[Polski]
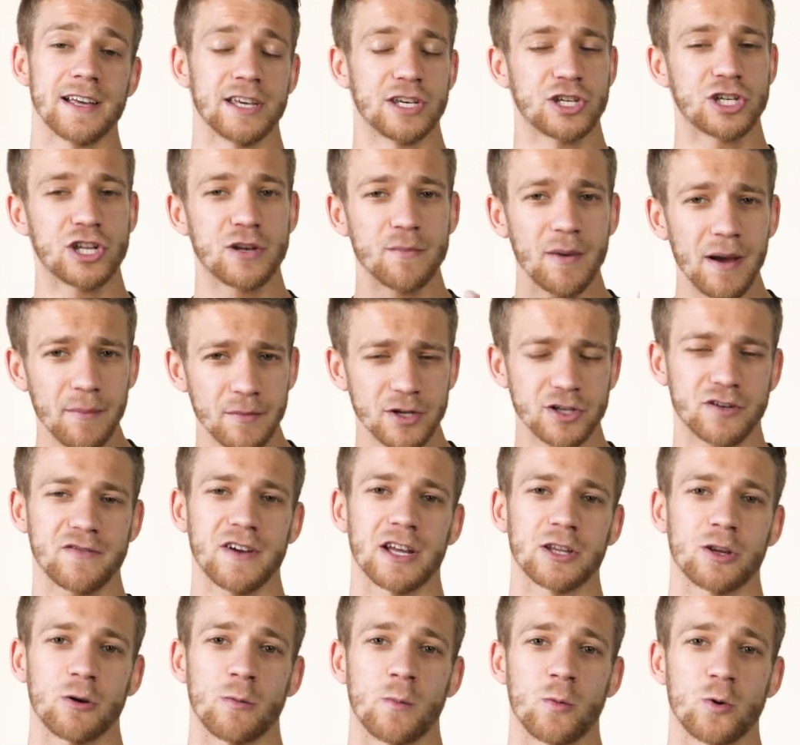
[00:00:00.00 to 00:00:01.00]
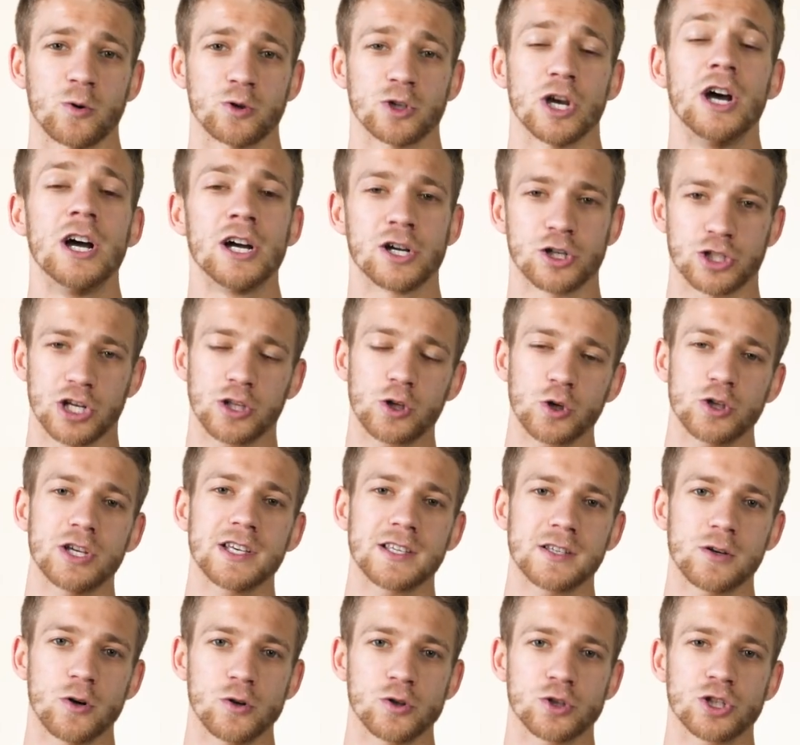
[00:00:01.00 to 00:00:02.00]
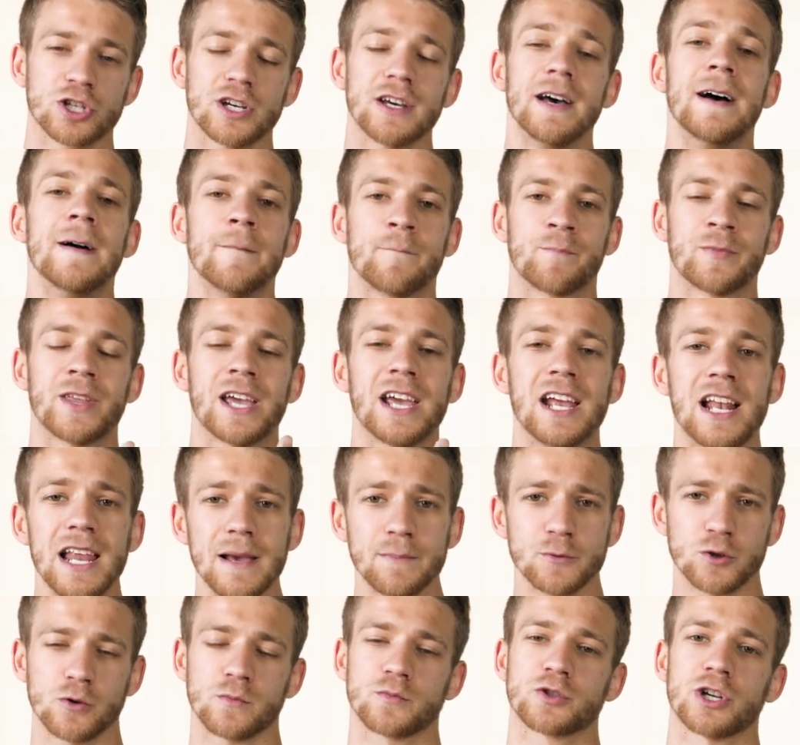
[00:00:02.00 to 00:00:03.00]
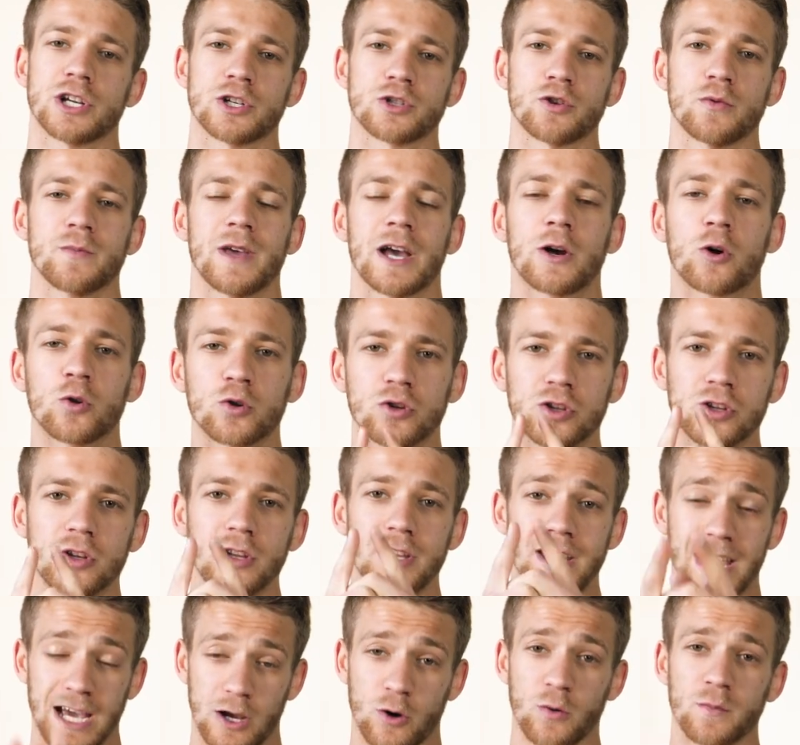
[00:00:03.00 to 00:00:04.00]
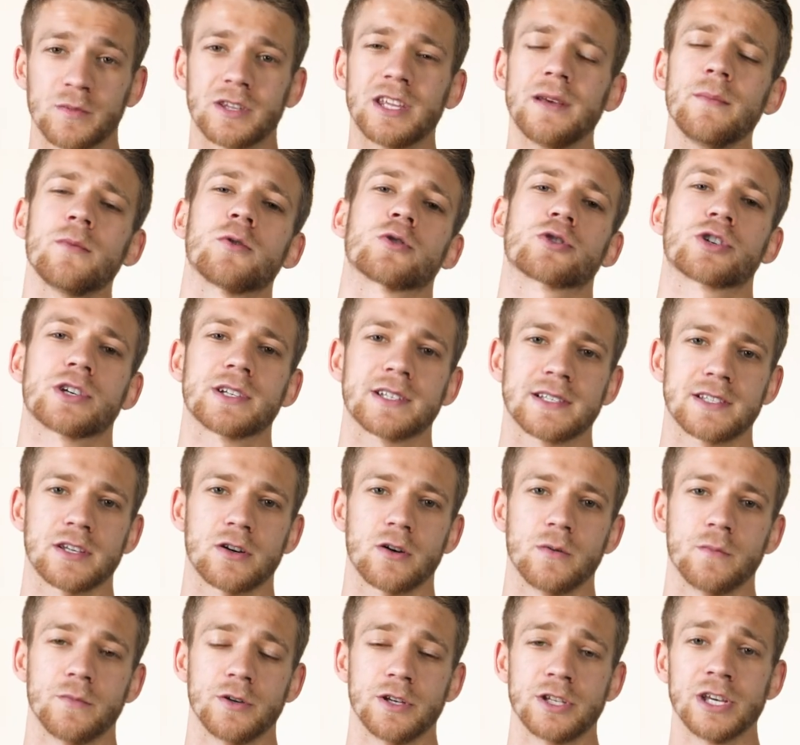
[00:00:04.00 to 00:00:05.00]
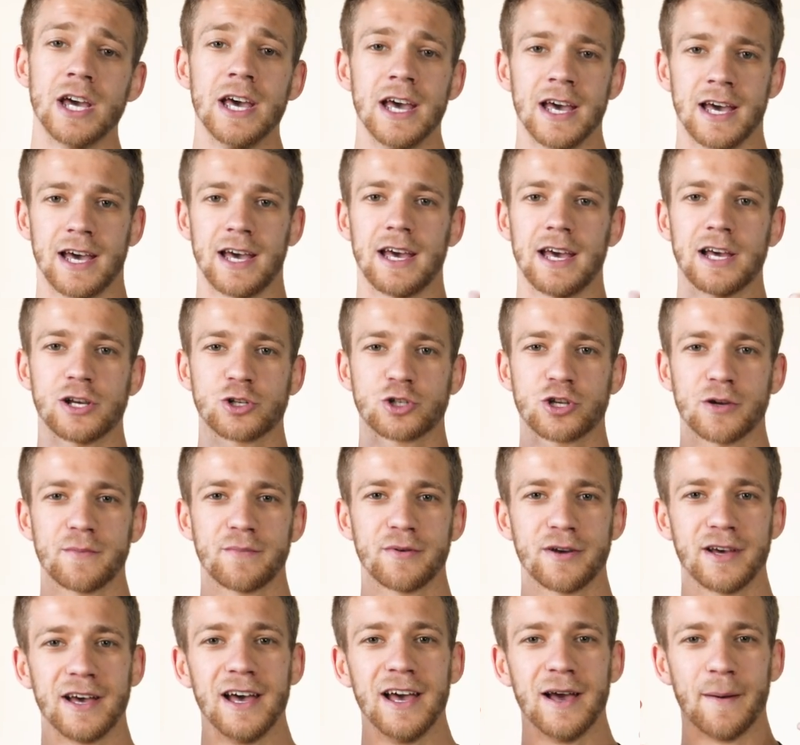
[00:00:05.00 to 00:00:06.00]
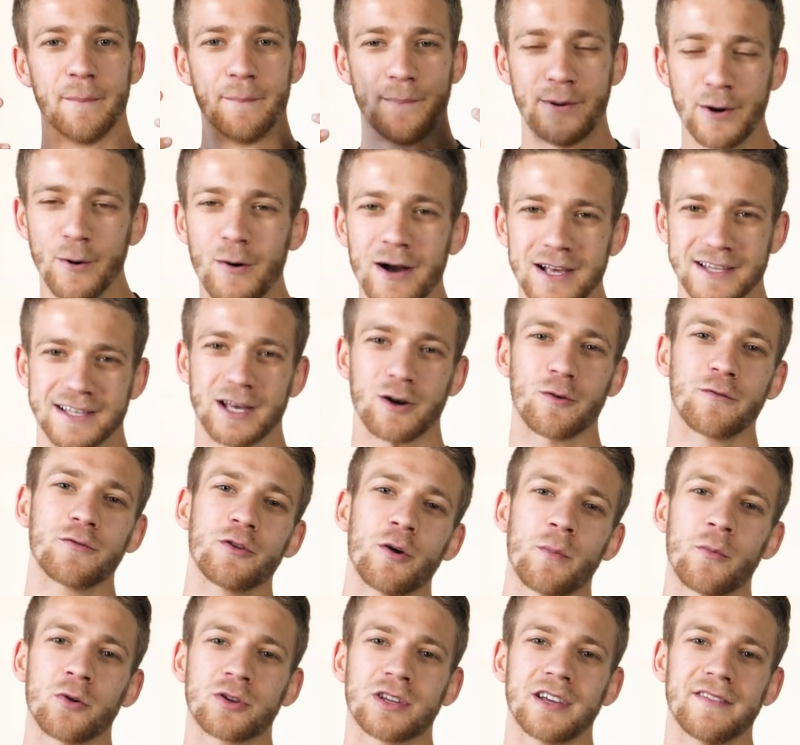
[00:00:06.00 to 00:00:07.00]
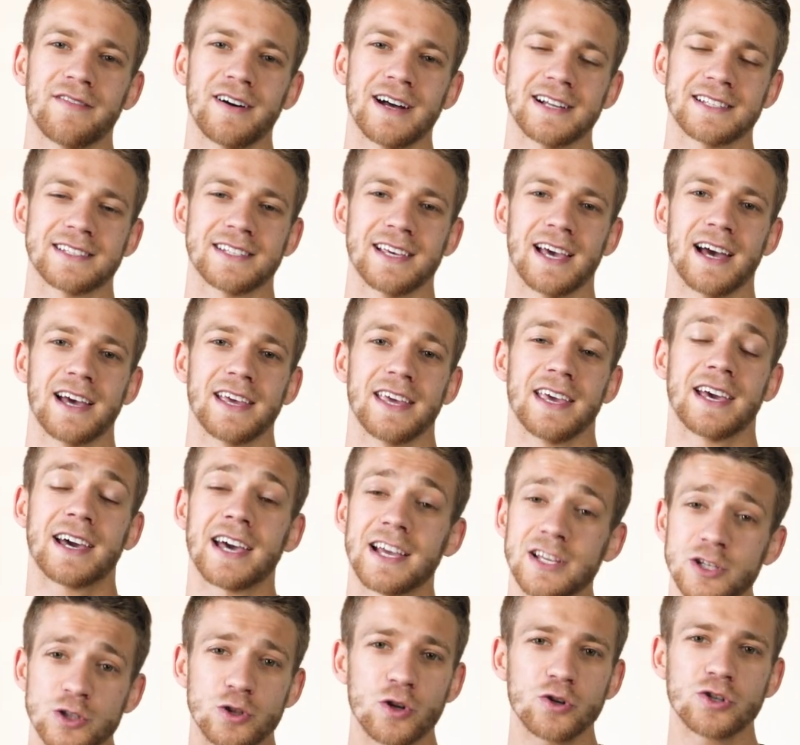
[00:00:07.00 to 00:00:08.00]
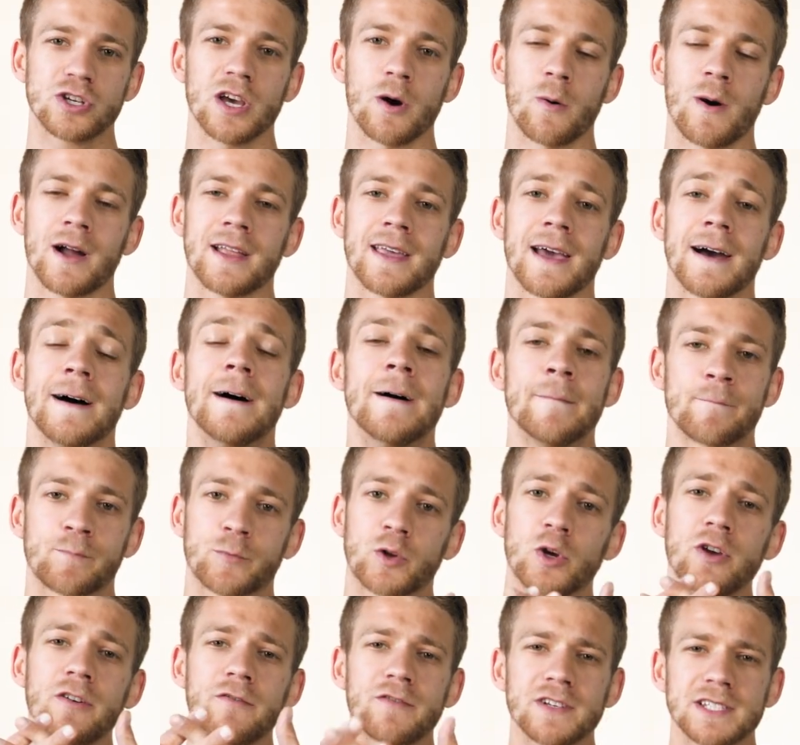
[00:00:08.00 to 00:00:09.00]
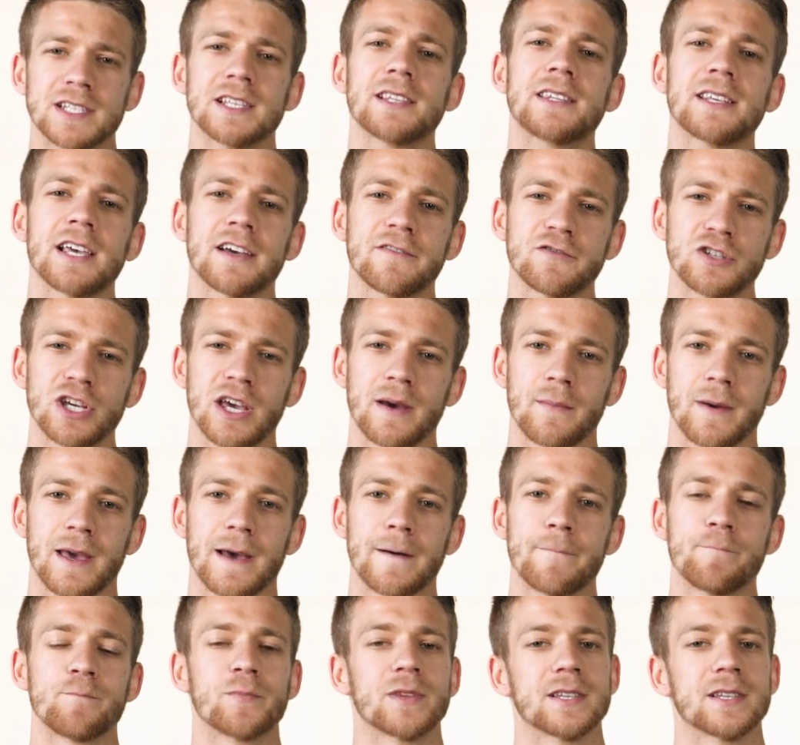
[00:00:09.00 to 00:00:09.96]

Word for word: Jeśli mamy świadomość, że to się skończy, najlepszą rzeczą, jako, jaką ty możesz zrobić, żeby była zarówno motywacja i chęć do działania, to inwestycja w siebie.